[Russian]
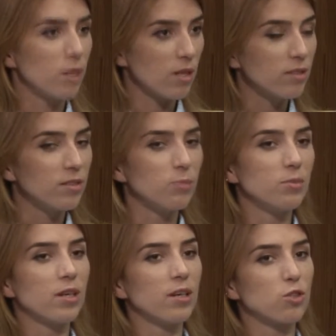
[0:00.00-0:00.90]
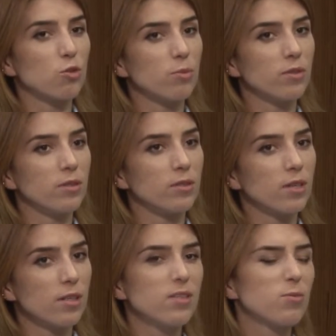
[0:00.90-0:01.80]
молодым, да, чтобы
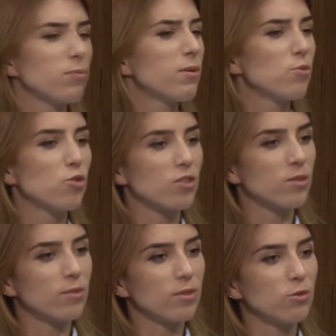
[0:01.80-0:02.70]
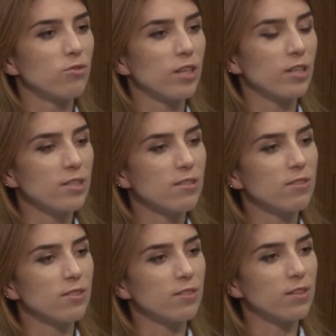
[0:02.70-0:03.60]
хотелось бы побольше молодого
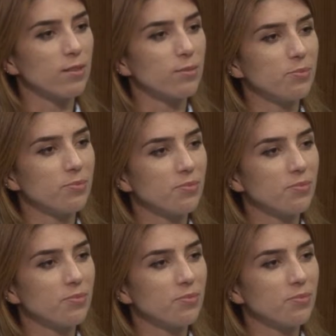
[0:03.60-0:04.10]
коллектива, а наверное.